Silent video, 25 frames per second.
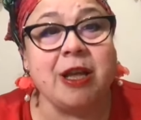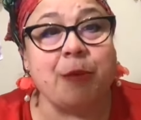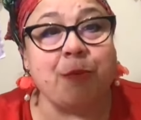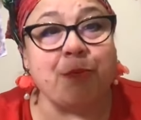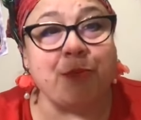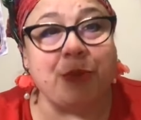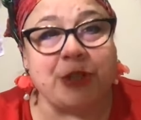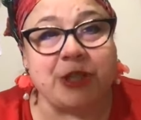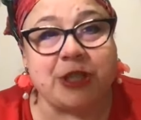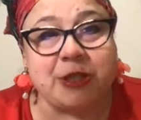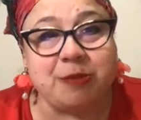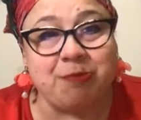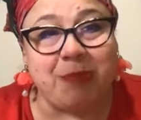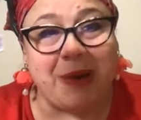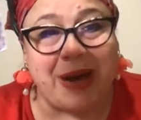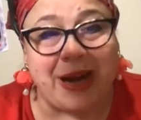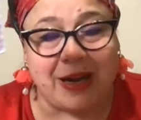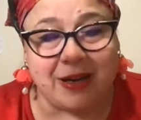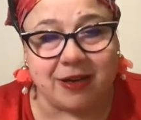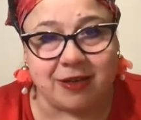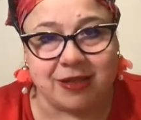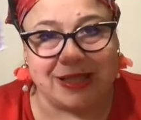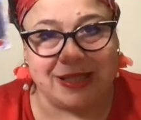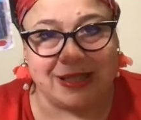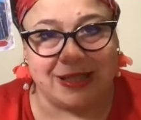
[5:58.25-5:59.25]
być
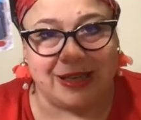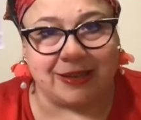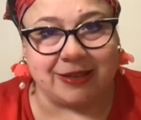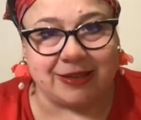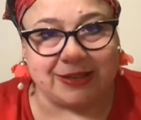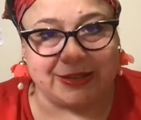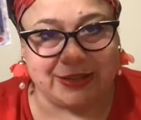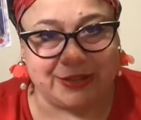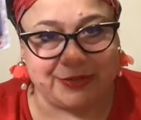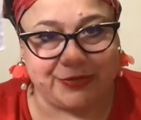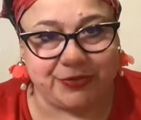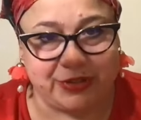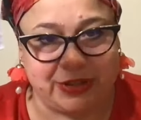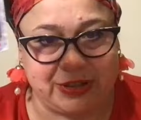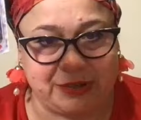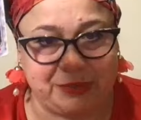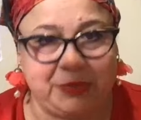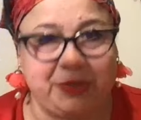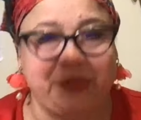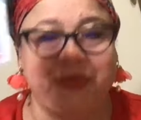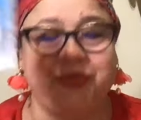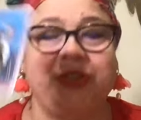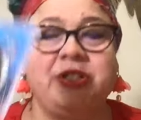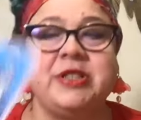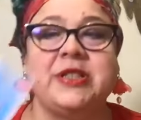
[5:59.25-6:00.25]
bardziej
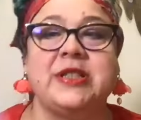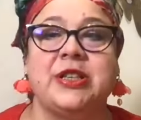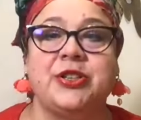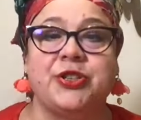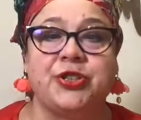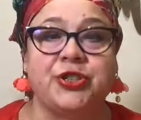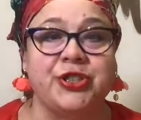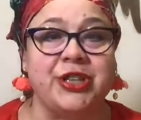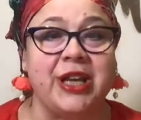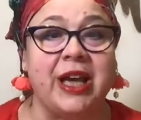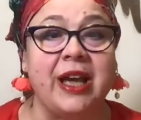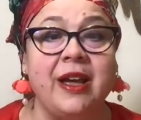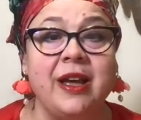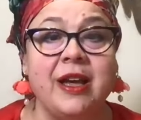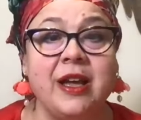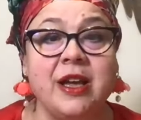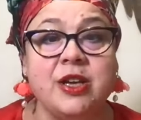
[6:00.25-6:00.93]
aktywnymi fizycznie,